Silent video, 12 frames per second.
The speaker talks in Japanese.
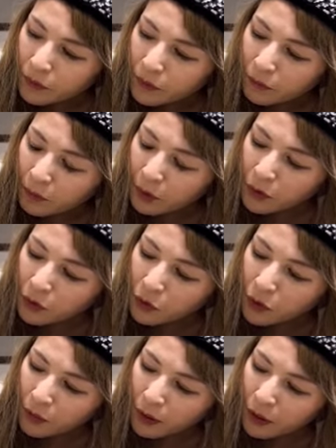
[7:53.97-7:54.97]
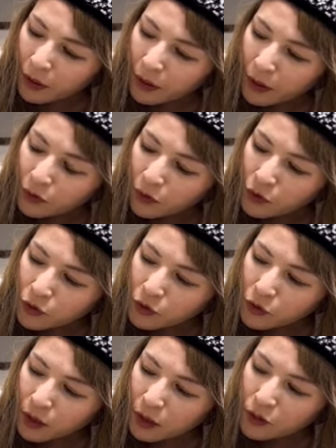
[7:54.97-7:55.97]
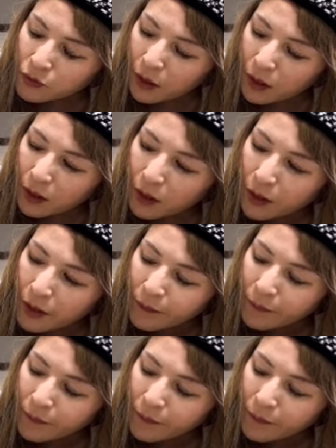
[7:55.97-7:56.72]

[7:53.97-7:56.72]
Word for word: まあ、例えば、えっ、ー、と、12月は、